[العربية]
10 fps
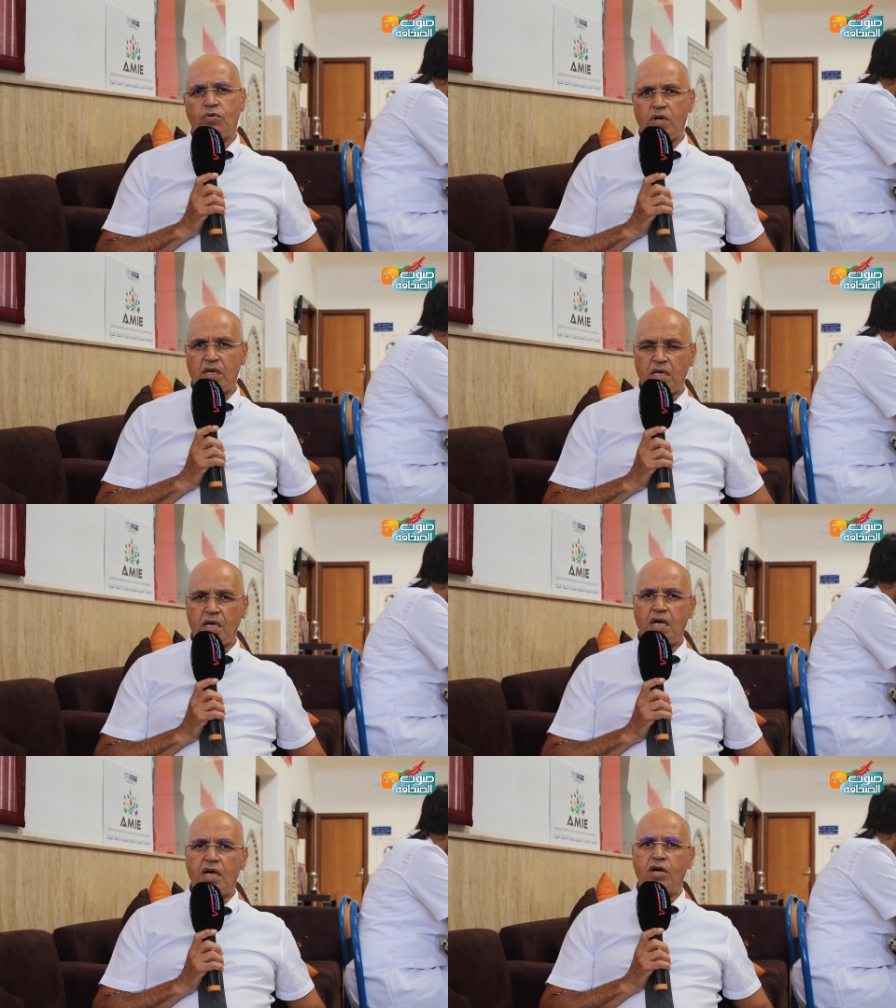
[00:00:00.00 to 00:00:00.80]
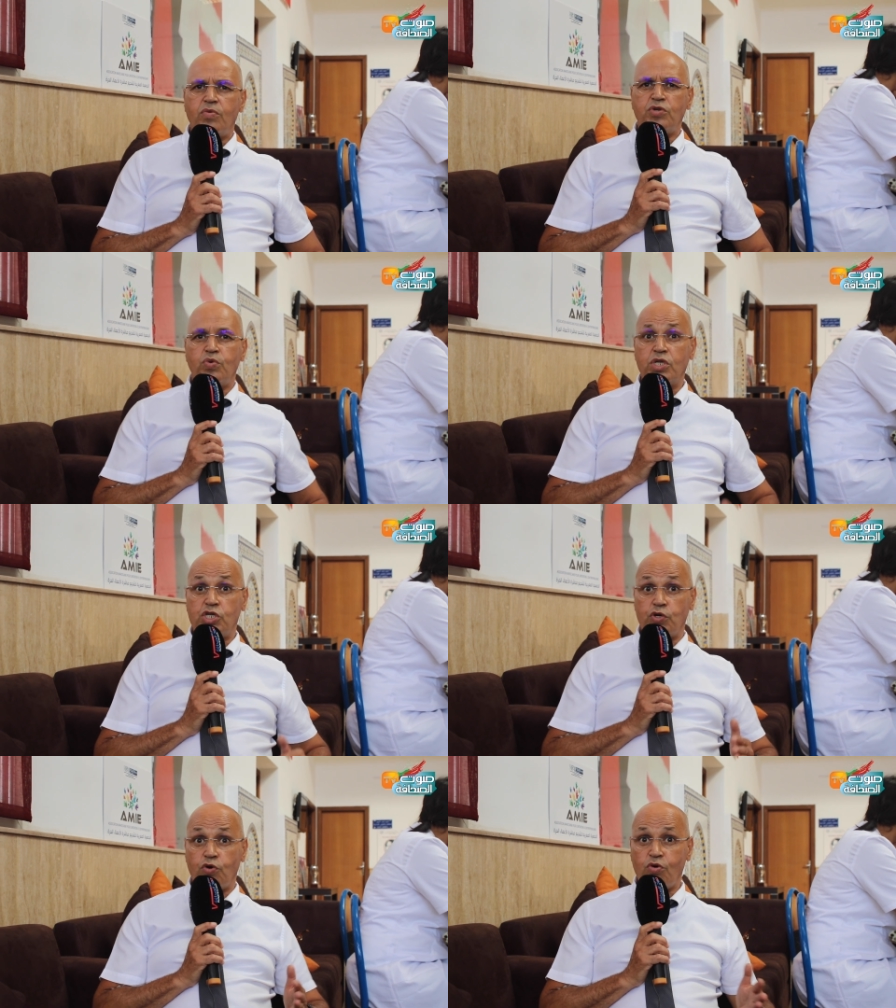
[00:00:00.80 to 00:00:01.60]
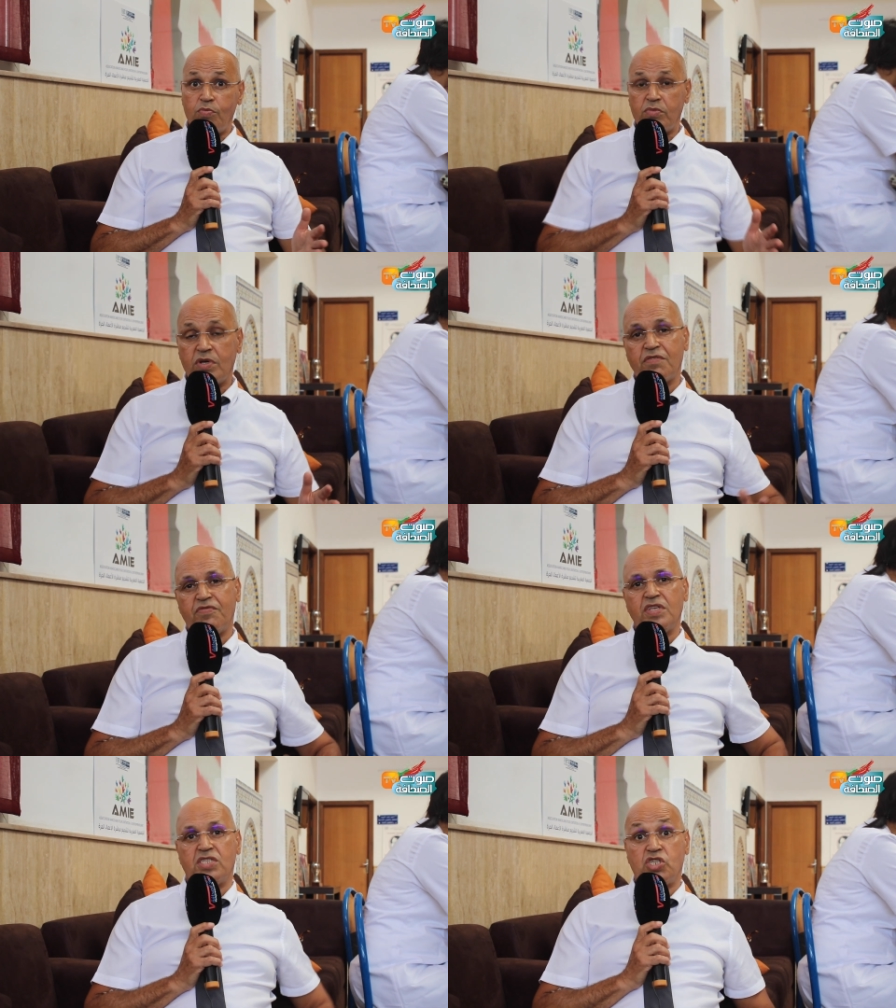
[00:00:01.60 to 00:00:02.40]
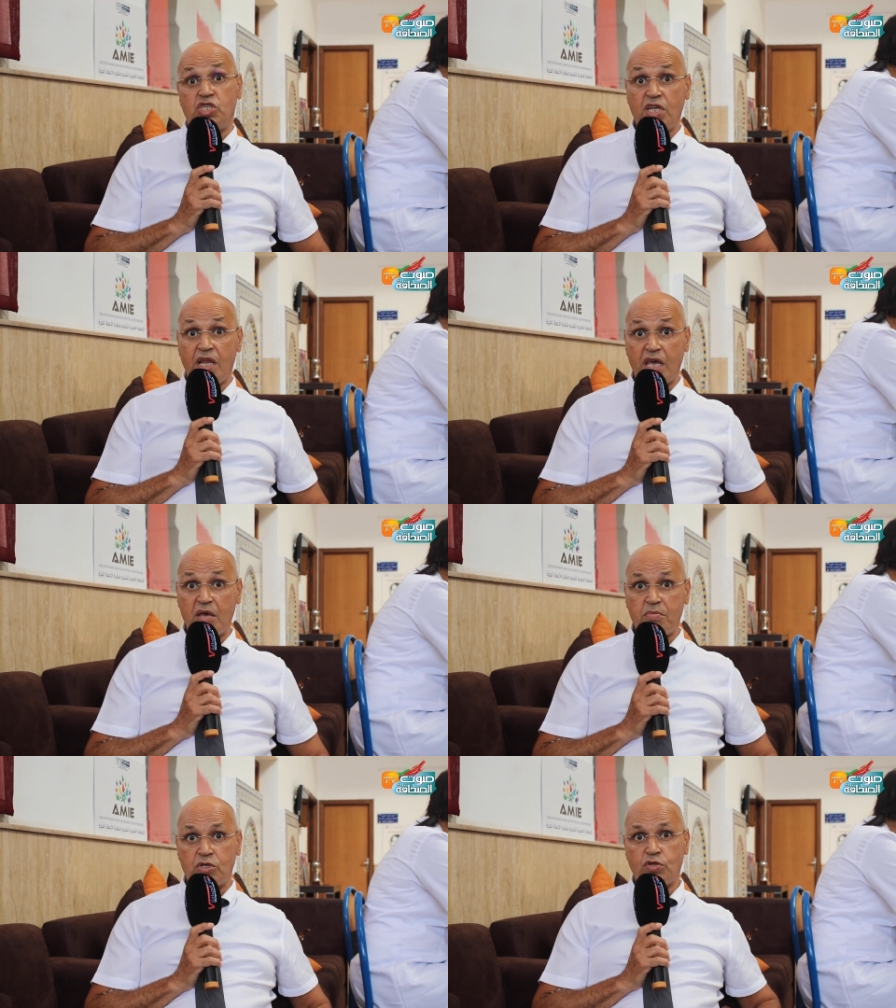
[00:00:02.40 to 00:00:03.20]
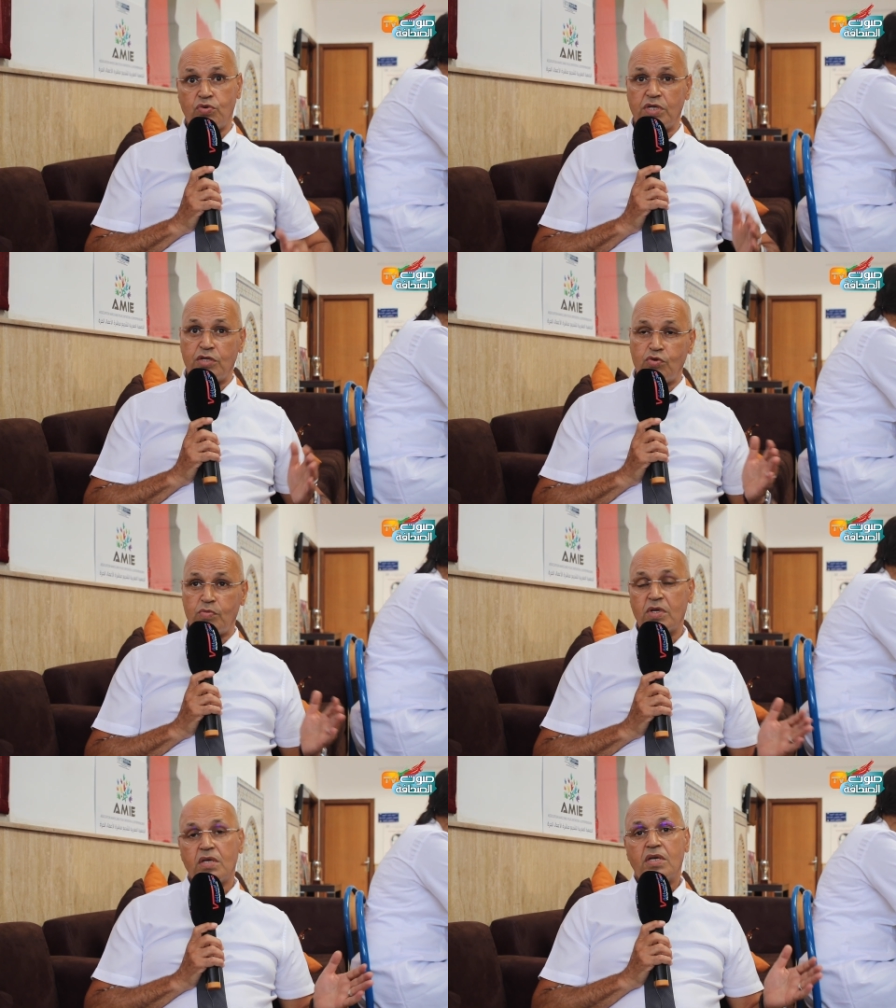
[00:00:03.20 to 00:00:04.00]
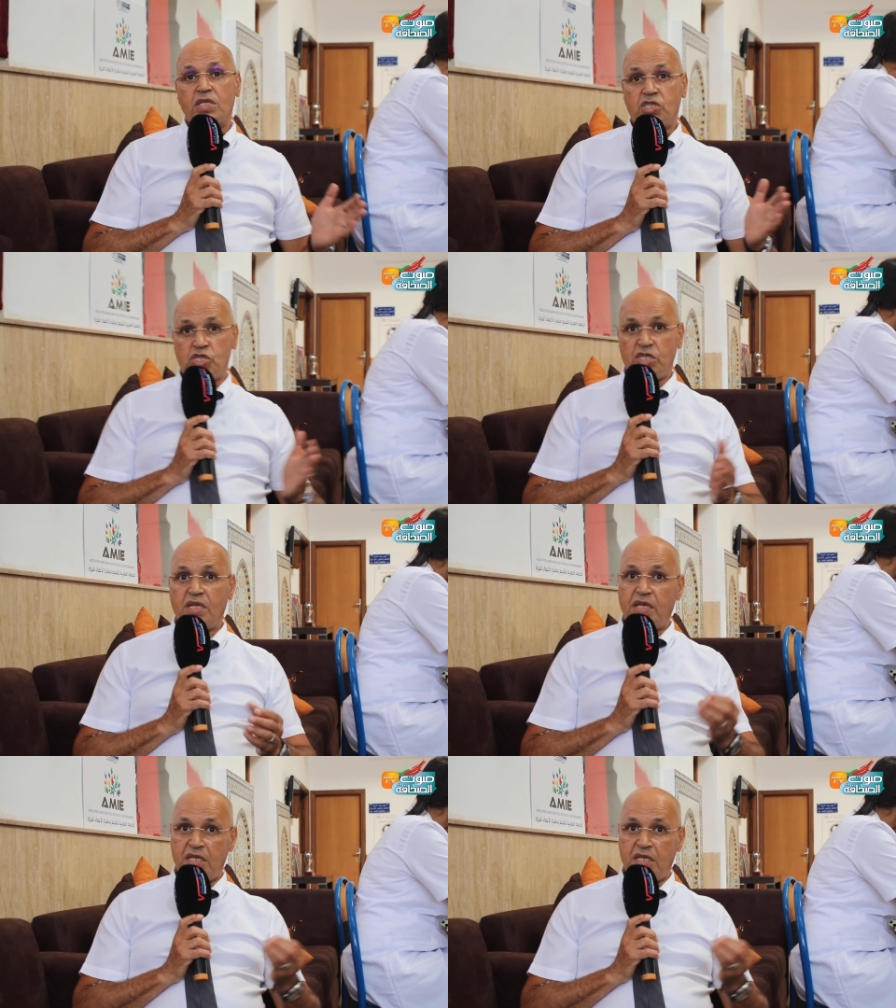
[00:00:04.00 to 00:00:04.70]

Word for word: الكليه ونوجههم في تسجيلهم باش يكون عندهم تسجيل